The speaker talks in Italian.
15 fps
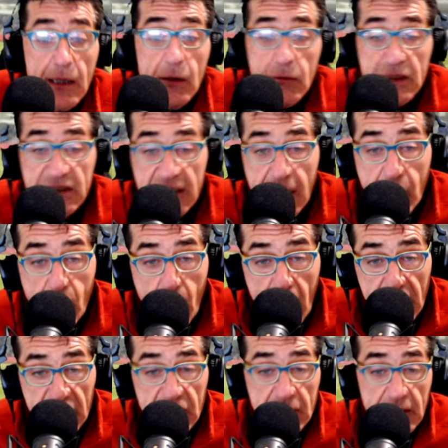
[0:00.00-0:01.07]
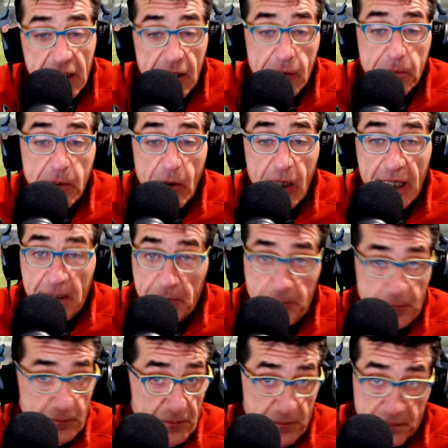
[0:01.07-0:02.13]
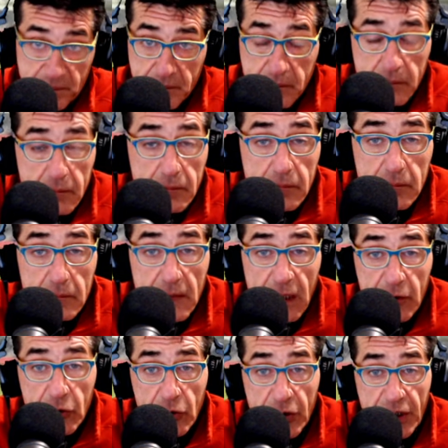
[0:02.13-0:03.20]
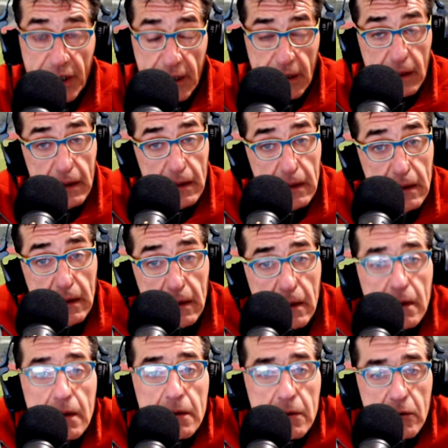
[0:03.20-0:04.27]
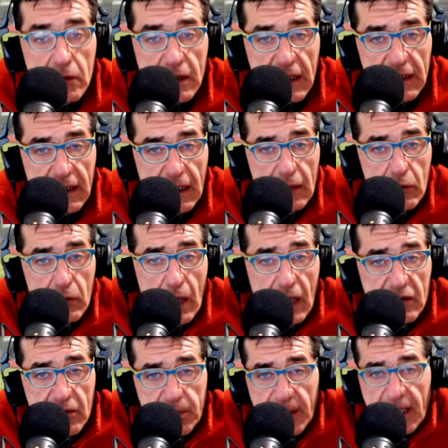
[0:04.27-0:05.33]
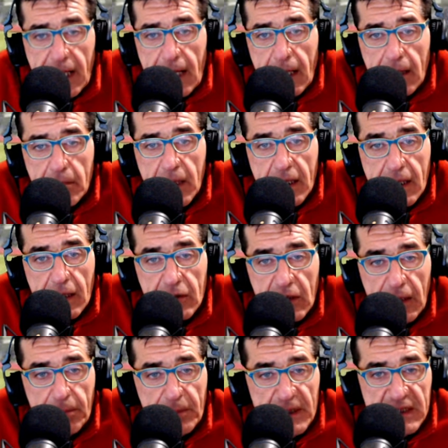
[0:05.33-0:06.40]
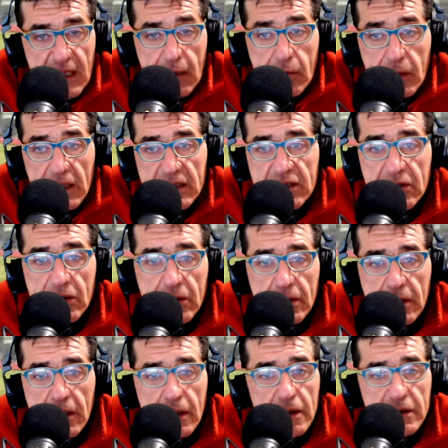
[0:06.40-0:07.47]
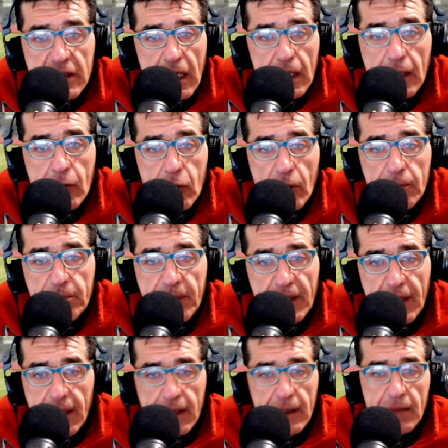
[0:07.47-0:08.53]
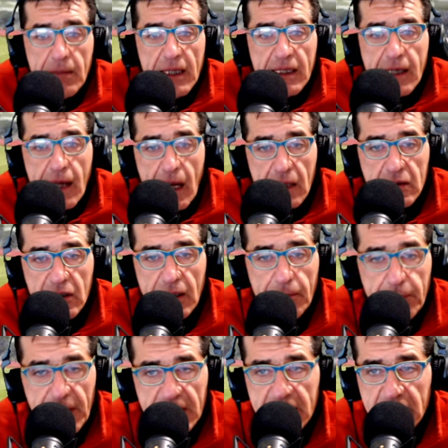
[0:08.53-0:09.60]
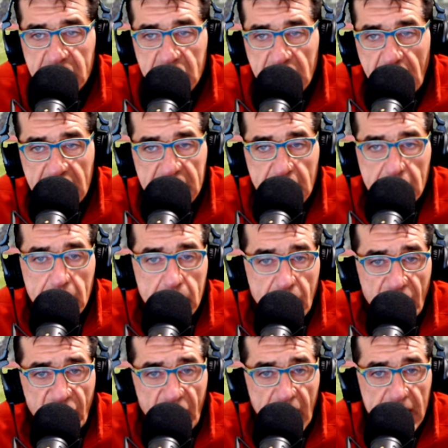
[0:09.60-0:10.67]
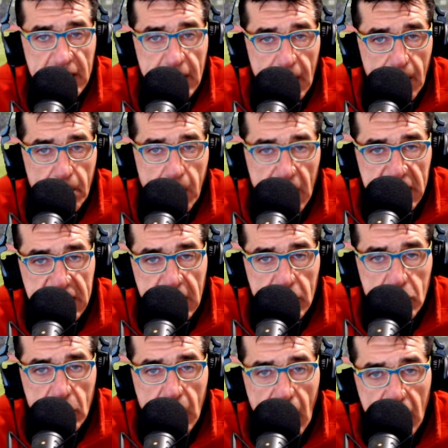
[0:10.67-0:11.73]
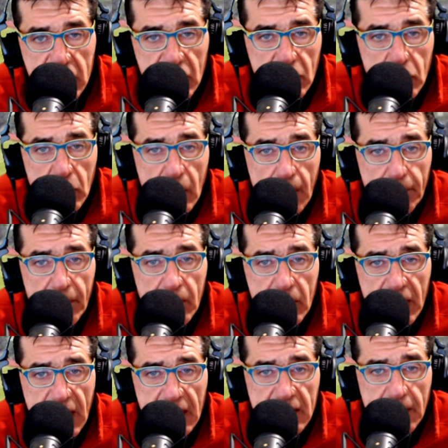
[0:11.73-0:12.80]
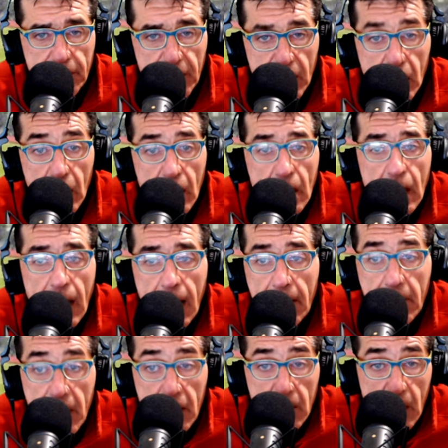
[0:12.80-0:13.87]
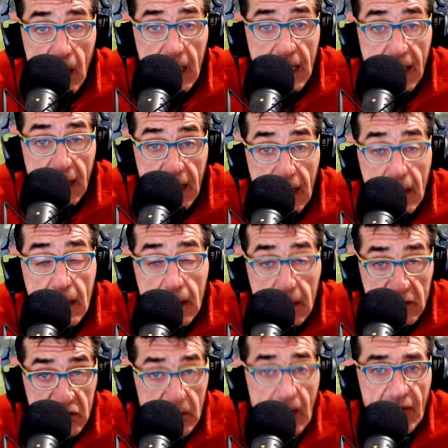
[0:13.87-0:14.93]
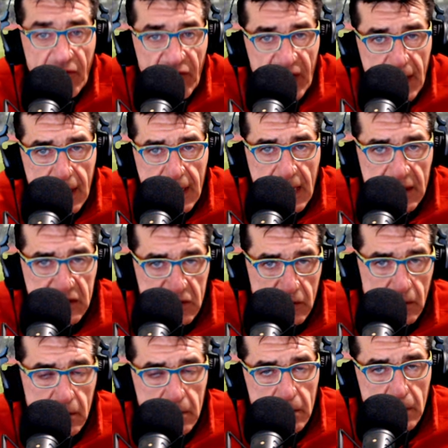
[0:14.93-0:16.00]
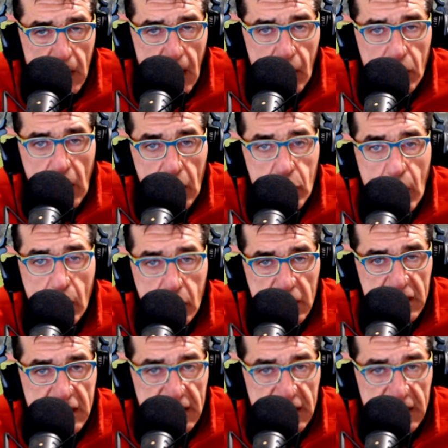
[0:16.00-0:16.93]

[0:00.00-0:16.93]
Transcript: Questo è quanto. Io poi non, non ho da dire null'altro perché il mercato del Pisa è questo. Cioè, I colpi di mercato del Pisa sono stati Bonfanti, basta, null'altro, nulla più, niente più. E meno male che insomma, fino adesso è un, è un acquisto